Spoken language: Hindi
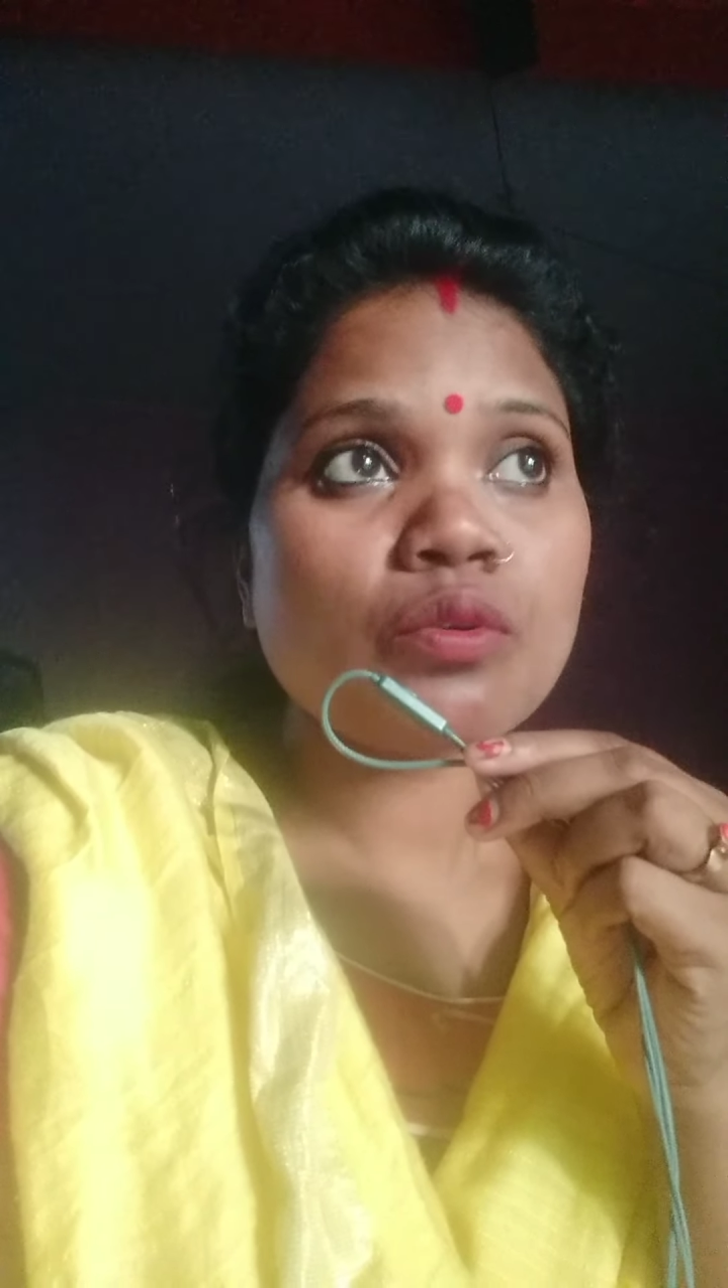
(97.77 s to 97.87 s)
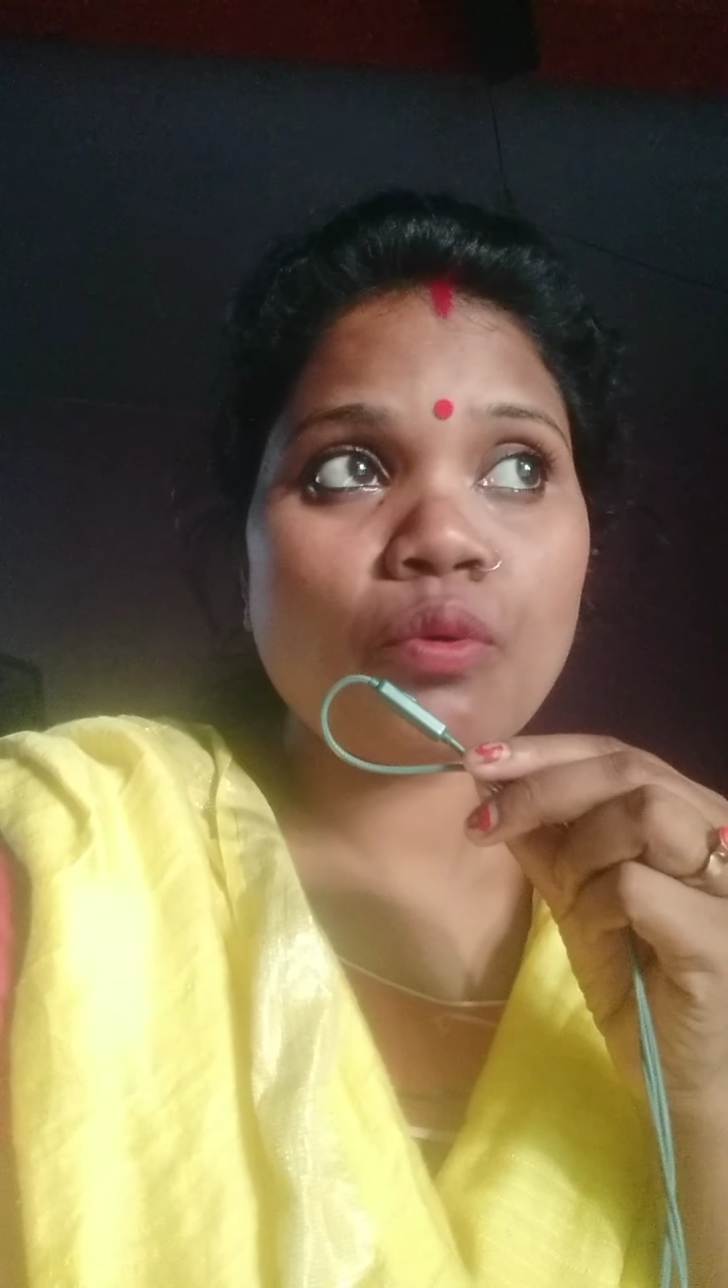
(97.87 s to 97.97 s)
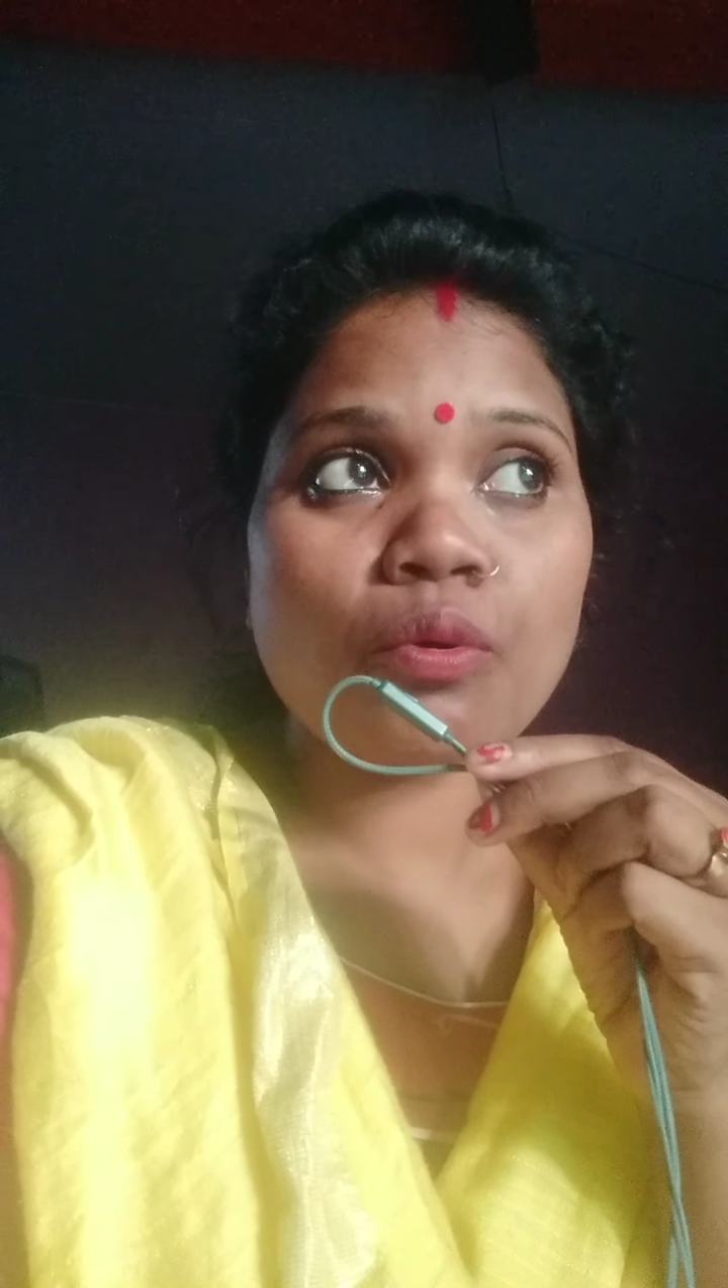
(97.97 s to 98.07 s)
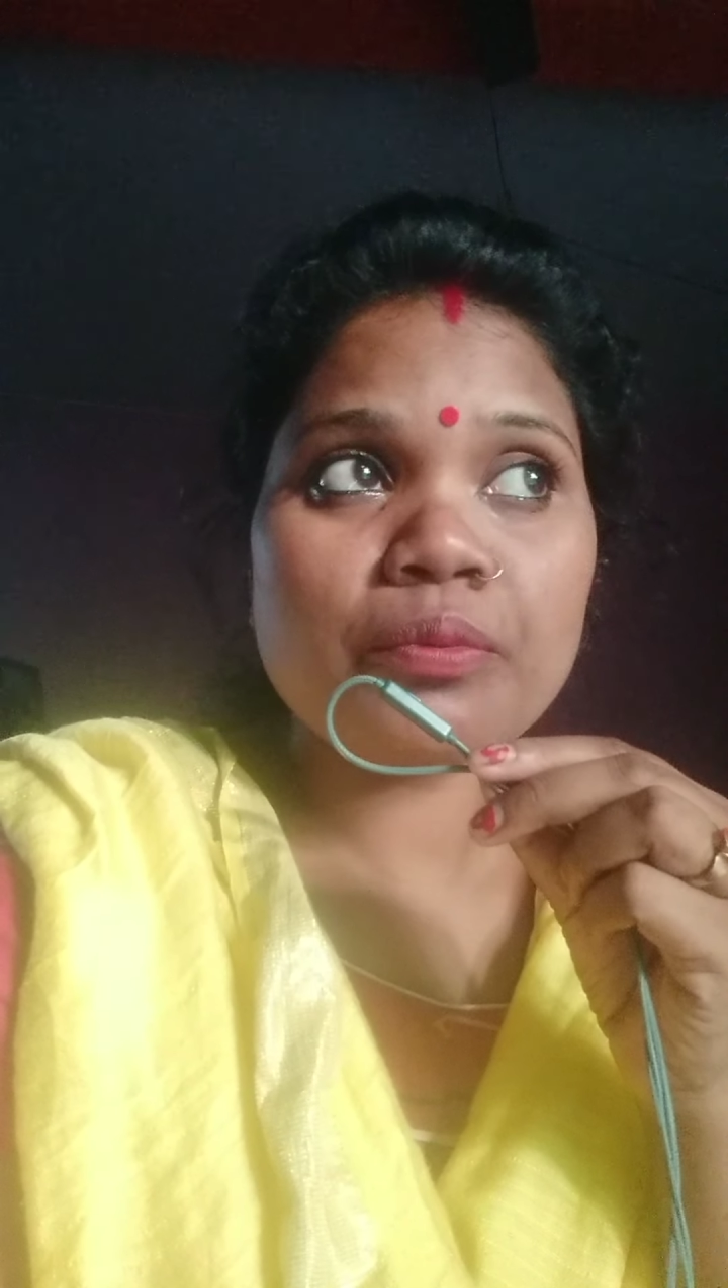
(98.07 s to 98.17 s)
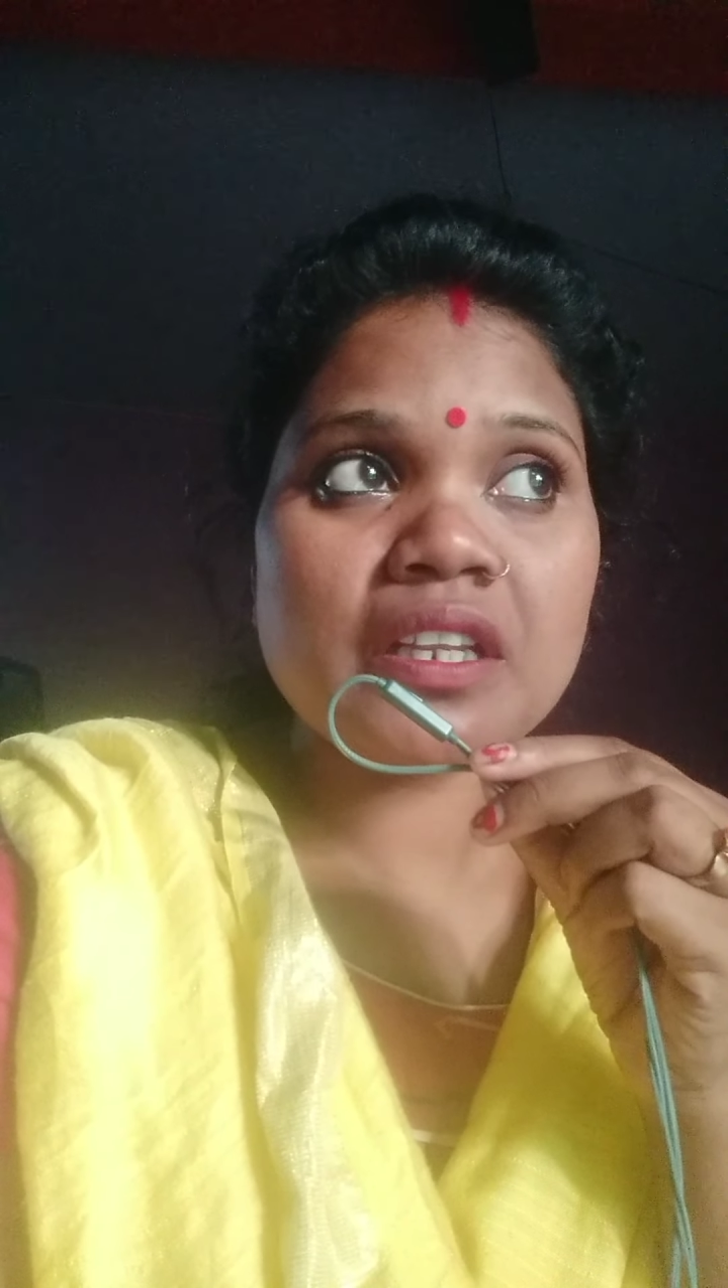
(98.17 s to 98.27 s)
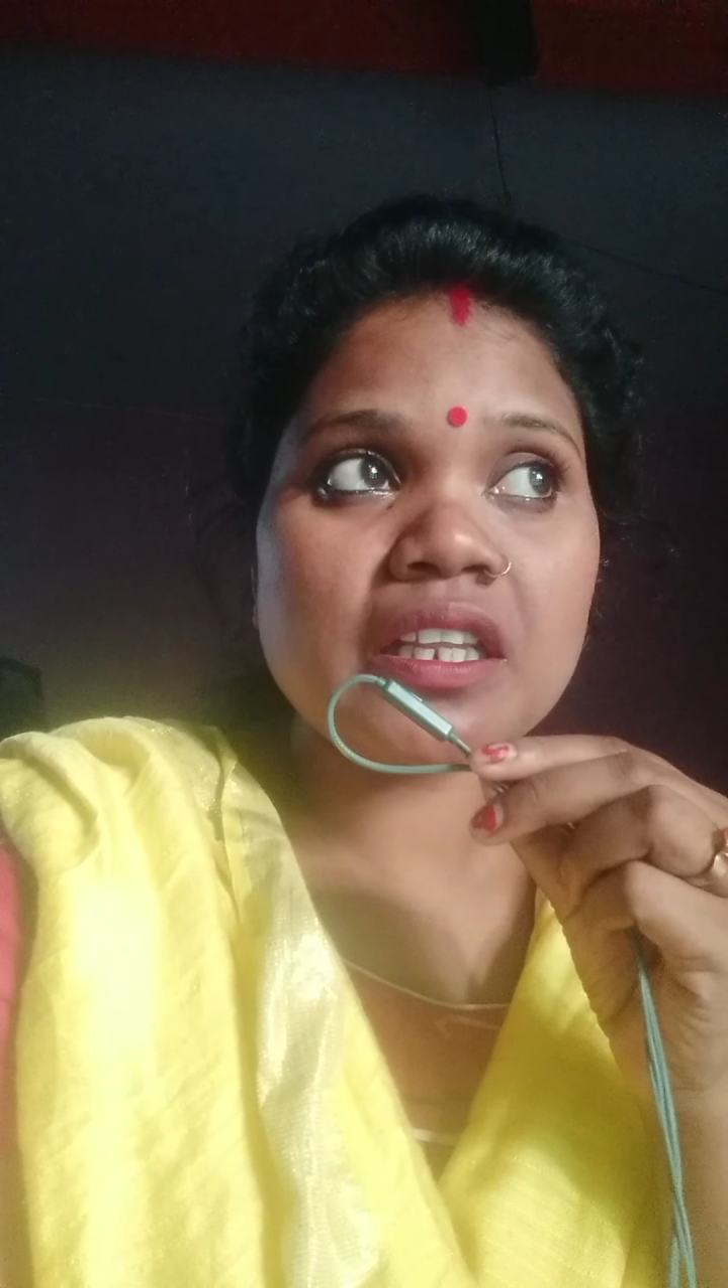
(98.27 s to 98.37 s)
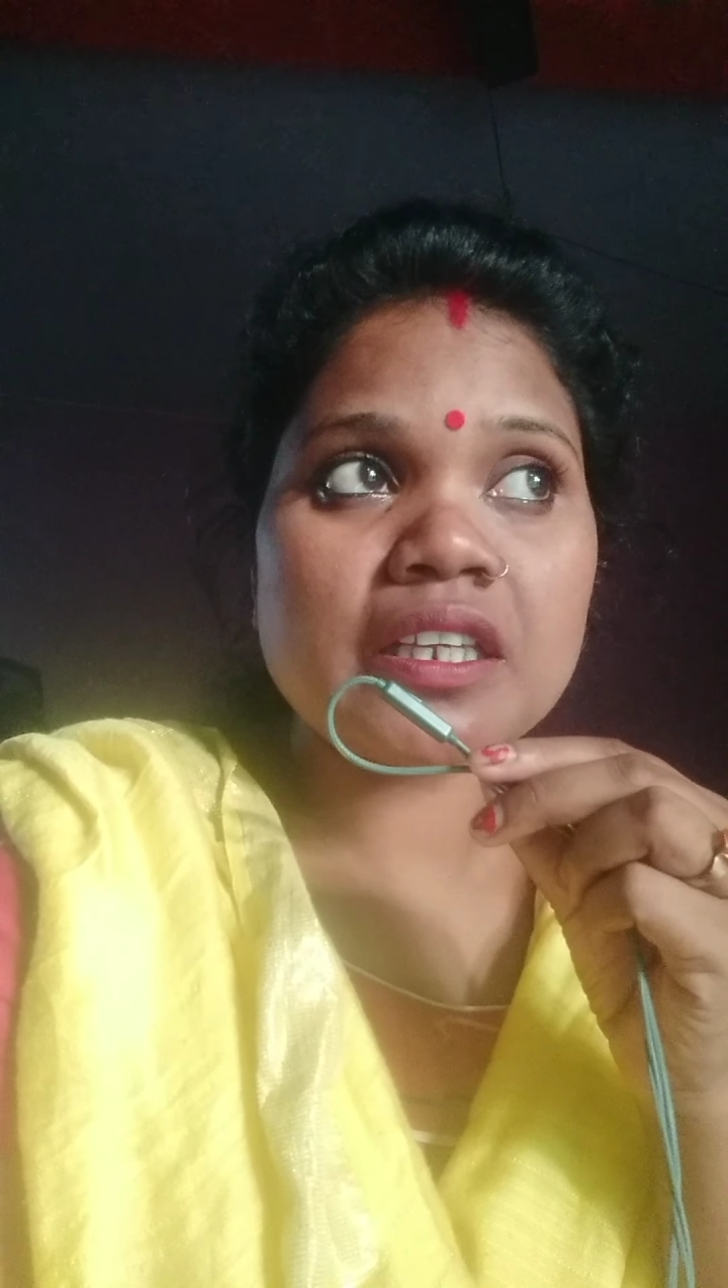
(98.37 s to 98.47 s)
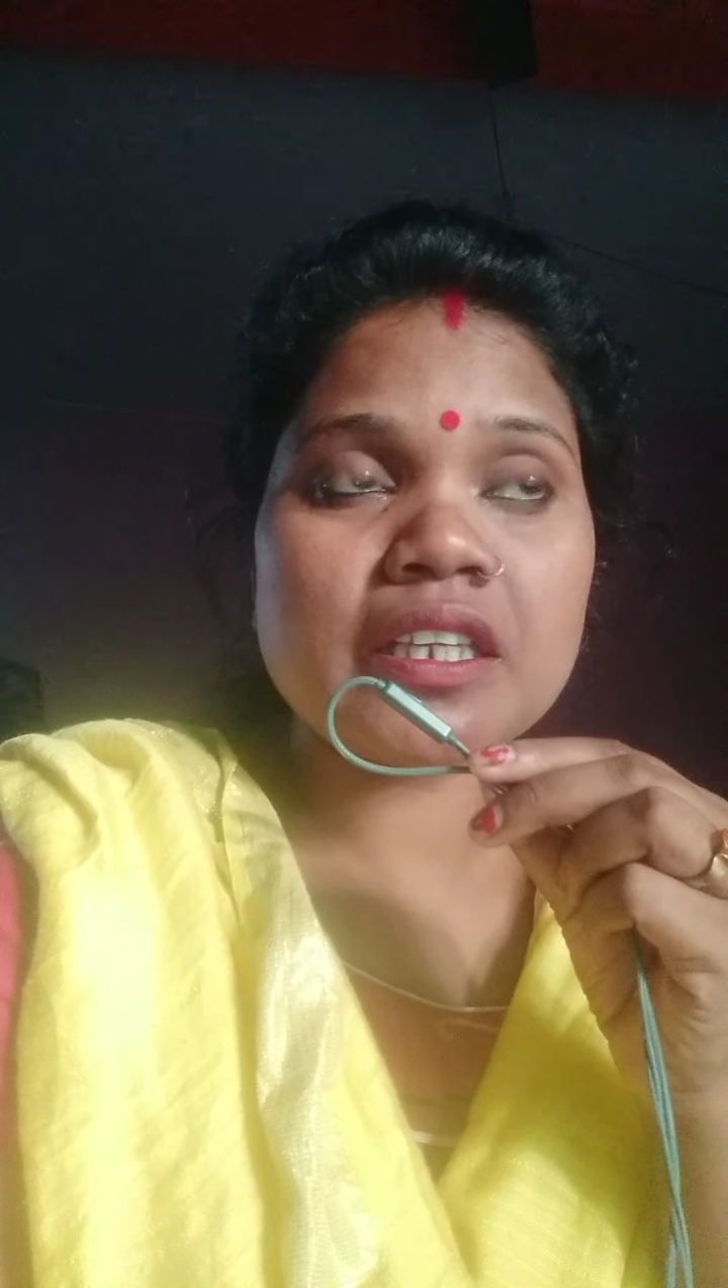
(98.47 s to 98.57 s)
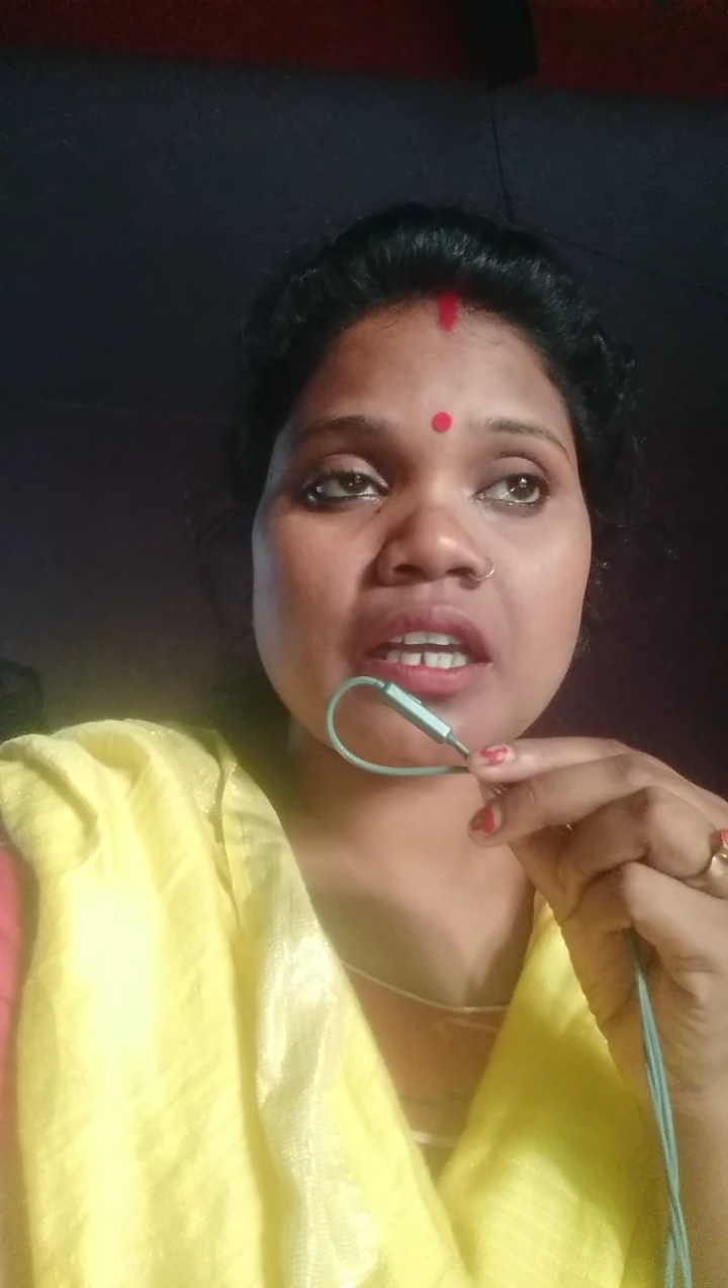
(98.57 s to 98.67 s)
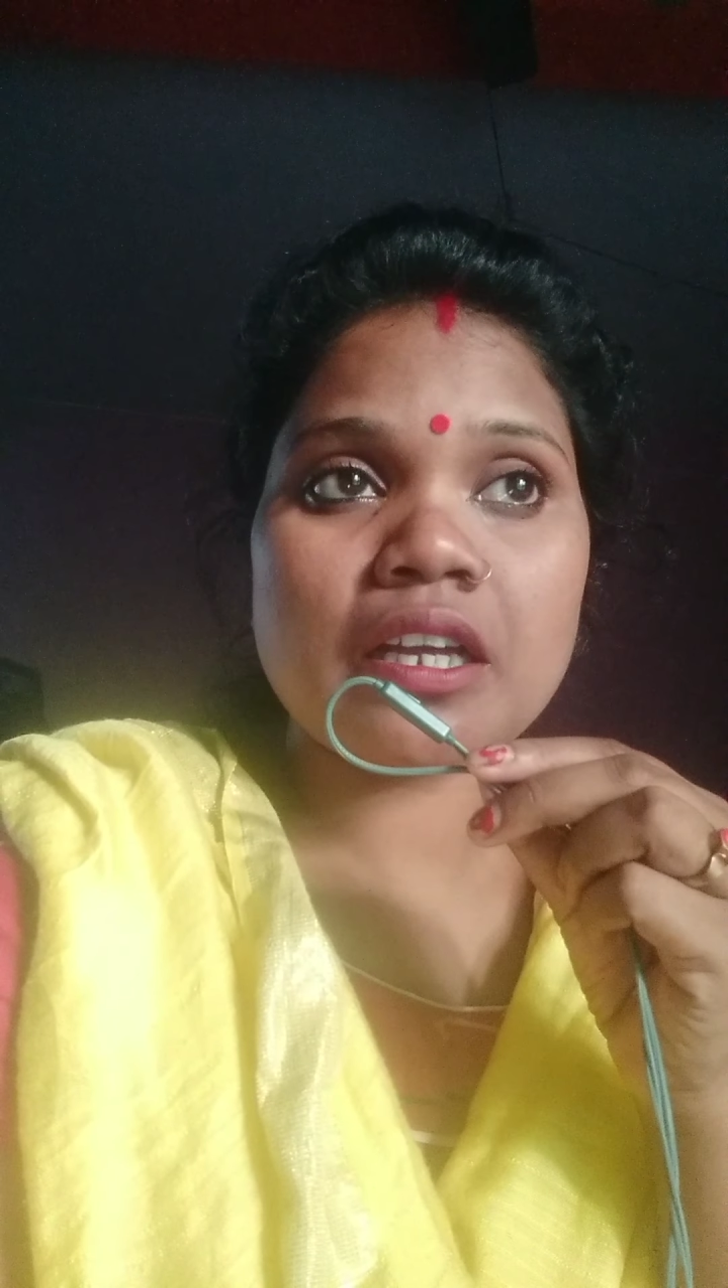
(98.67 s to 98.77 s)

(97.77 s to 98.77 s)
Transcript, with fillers: वो भी लेके